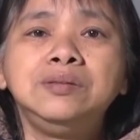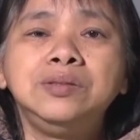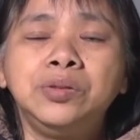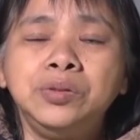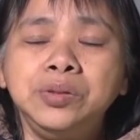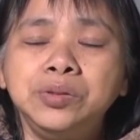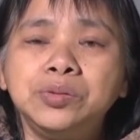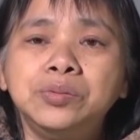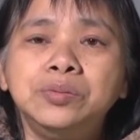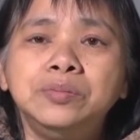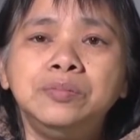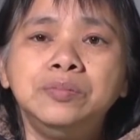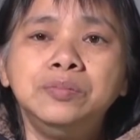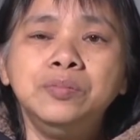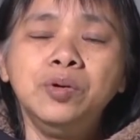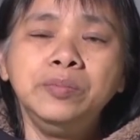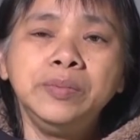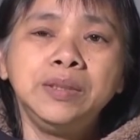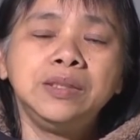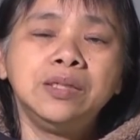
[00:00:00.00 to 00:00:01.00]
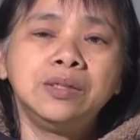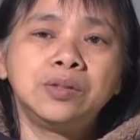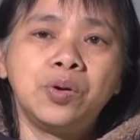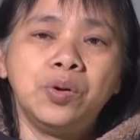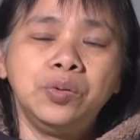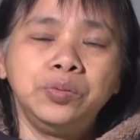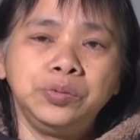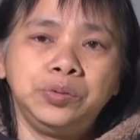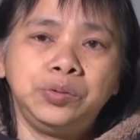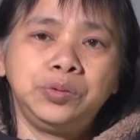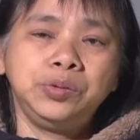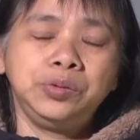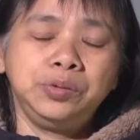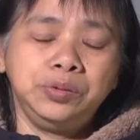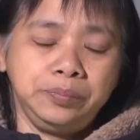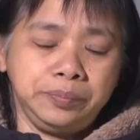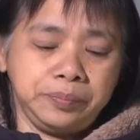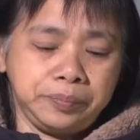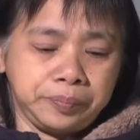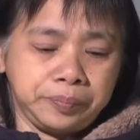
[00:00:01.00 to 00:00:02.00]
有一种莫名的恐惧。